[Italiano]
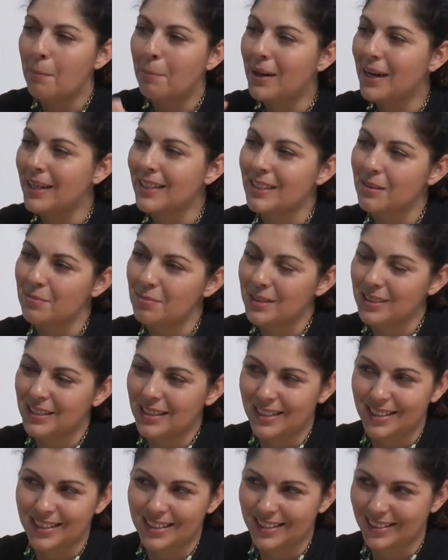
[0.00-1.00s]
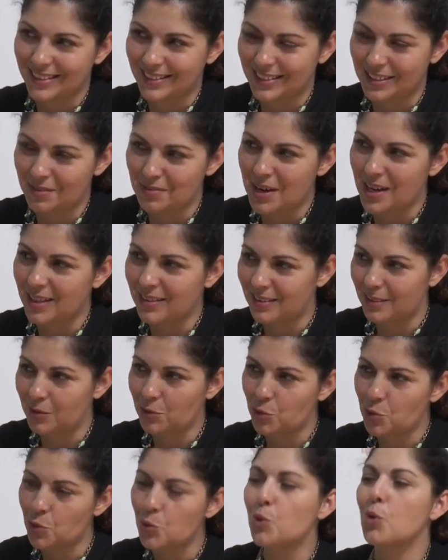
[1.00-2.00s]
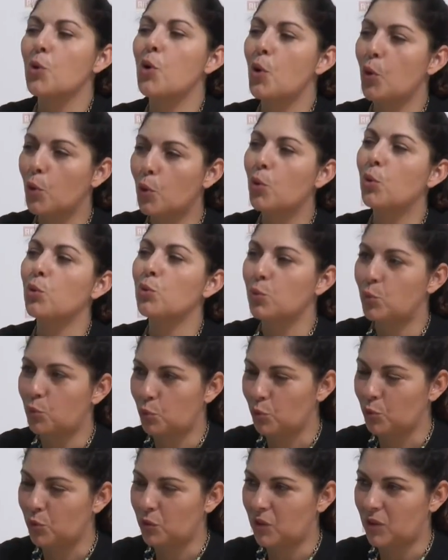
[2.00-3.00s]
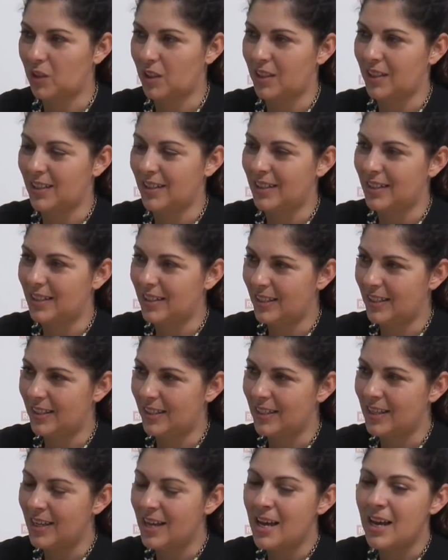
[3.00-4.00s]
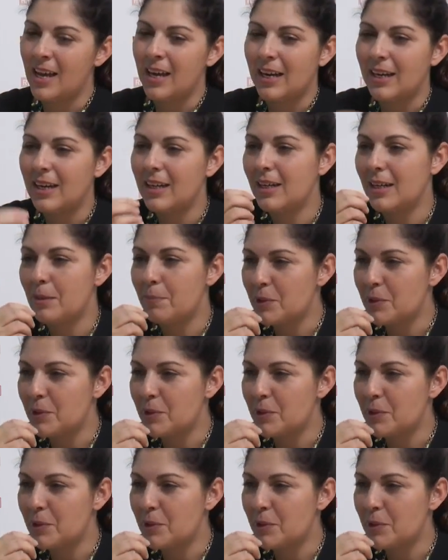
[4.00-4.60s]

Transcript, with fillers: ma anche in maniera accattivante, non solo con tutte le, sì. le, le